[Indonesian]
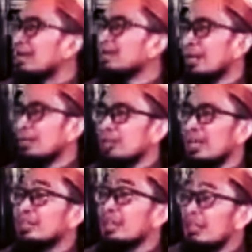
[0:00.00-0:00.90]
yang menyebut
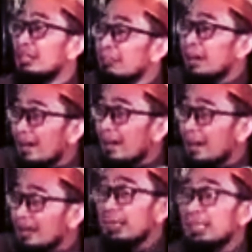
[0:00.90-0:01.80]
Al-Quran sudah tidak
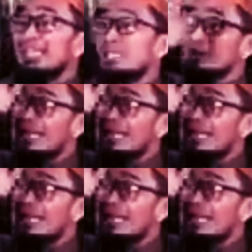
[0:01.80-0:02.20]
relevan.